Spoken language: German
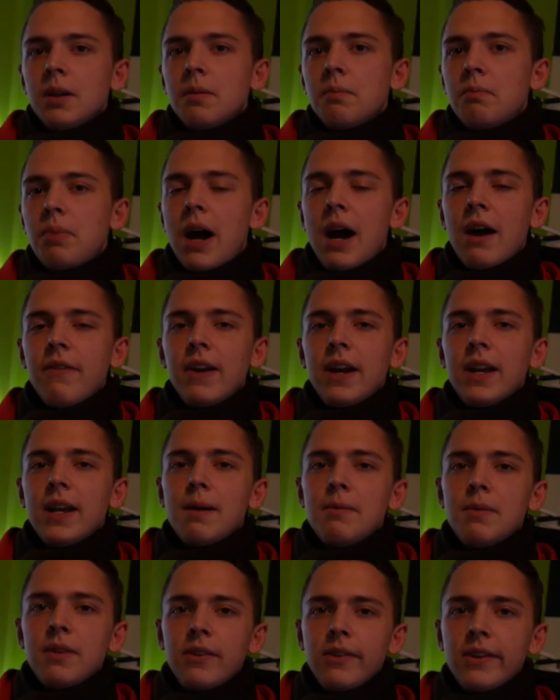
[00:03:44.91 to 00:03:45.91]
ein paar werden
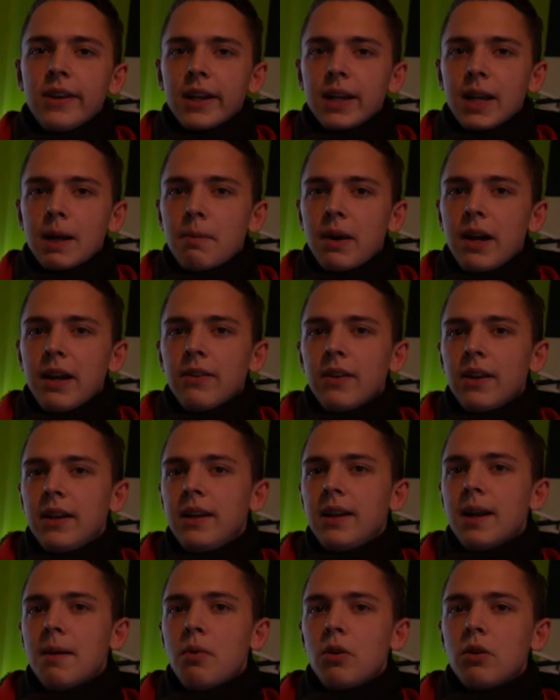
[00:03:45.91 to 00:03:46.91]
da mit Sicherheit dabei sein,
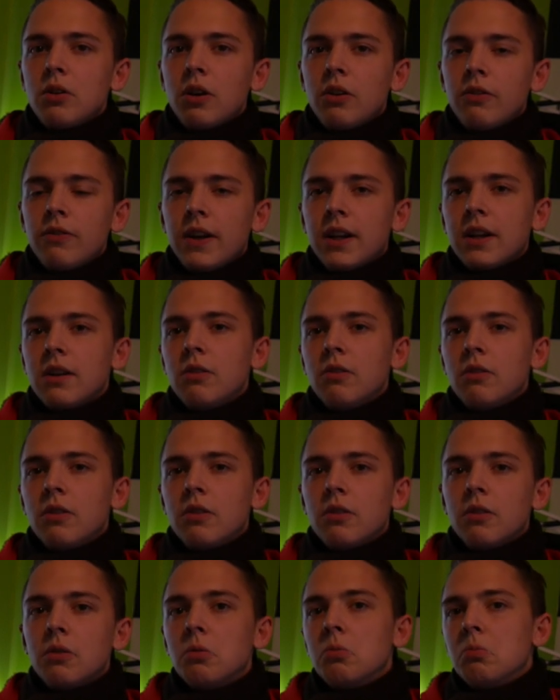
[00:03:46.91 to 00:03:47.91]
die da Bock drauf hätten und